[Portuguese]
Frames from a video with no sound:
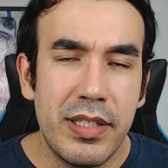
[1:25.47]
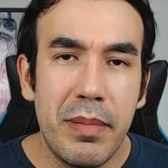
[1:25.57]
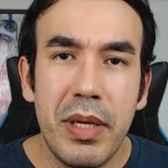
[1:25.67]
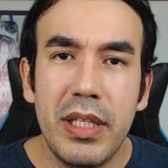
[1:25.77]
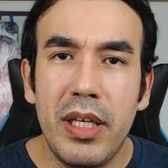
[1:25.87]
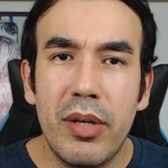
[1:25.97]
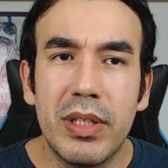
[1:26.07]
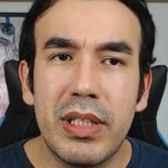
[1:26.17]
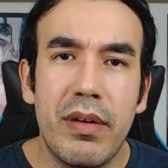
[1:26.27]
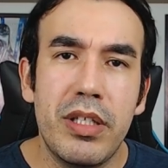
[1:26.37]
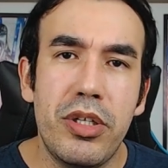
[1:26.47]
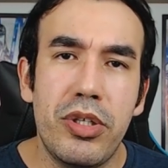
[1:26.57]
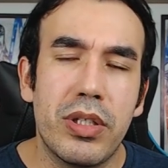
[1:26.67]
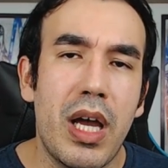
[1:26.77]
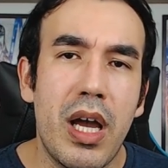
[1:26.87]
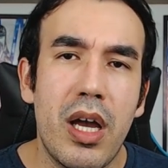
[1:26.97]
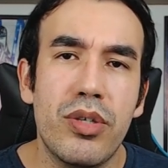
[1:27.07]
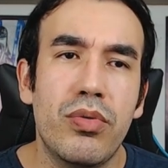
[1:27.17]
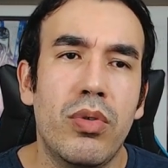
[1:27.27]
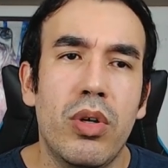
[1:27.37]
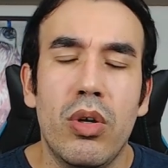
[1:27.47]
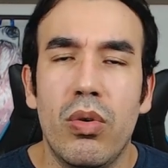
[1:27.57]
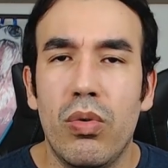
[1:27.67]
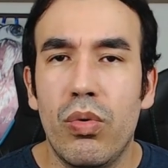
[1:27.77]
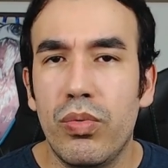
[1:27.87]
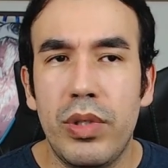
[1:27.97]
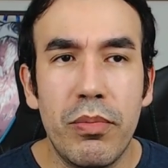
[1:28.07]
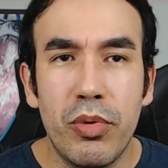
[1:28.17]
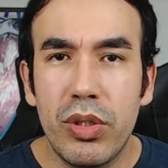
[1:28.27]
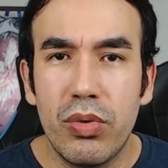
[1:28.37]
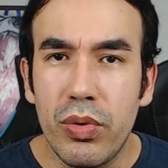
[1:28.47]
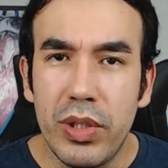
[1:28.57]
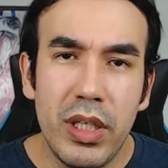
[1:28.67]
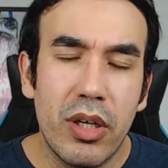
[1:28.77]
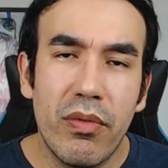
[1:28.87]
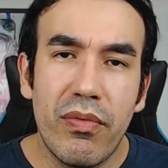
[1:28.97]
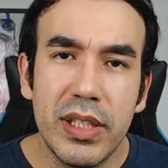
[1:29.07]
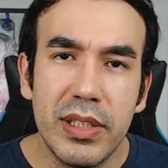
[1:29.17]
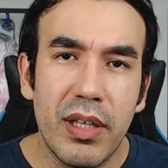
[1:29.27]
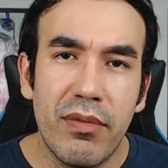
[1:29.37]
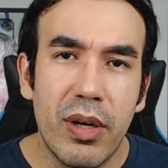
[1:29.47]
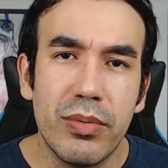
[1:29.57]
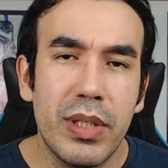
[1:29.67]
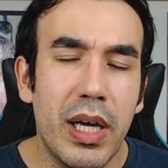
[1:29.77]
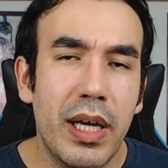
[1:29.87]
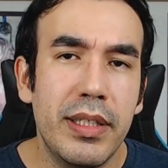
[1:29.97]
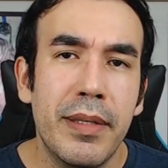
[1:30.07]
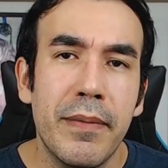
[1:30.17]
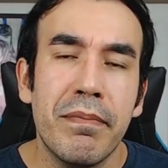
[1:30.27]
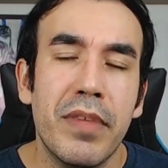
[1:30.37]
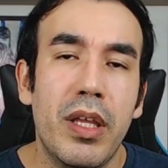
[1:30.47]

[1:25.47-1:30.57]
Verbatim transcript: receber dinheiro através de estágio ou de monitoria que eu fazia na faculdade,